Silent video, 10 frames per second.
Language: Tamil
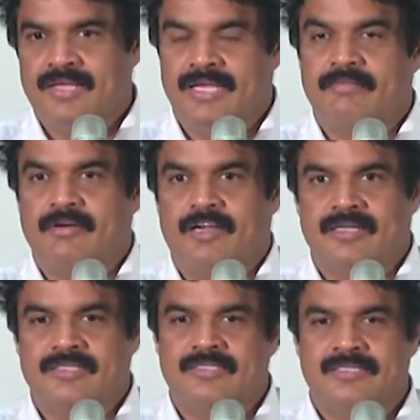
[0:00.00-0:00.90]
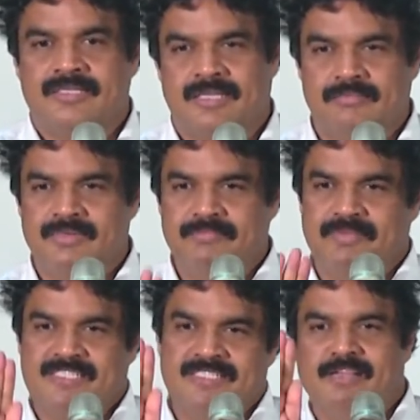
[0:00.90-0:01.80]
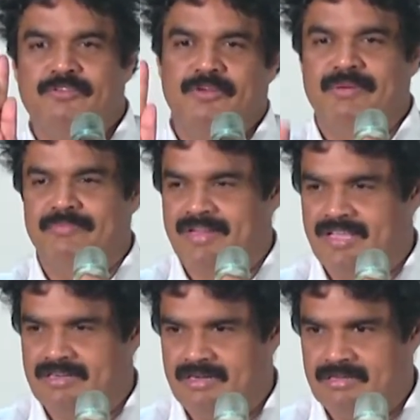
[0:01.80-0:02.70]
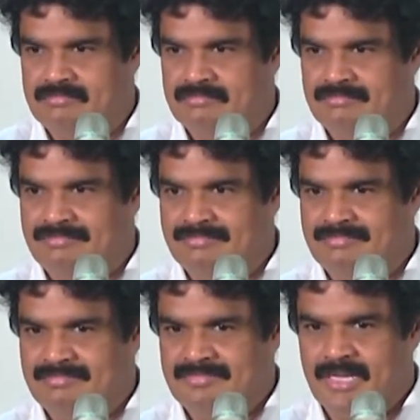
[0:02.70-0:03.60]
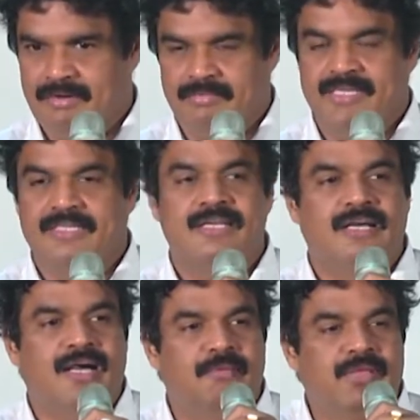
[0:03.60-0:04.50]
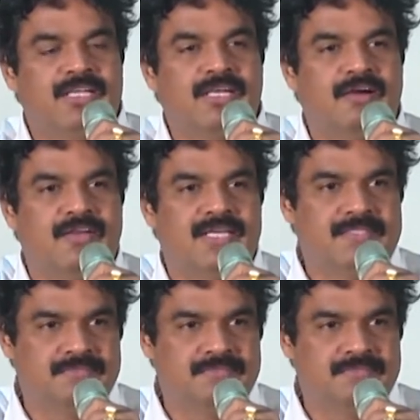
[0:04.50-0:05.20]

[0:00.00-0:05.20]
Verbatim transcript: என்ன பண்ணலாம் நம்ம ப்ரெஸ்ஸில் ஒரு மெம்பராக இருக்கலாம் அப்படி அமெரிக்காவில்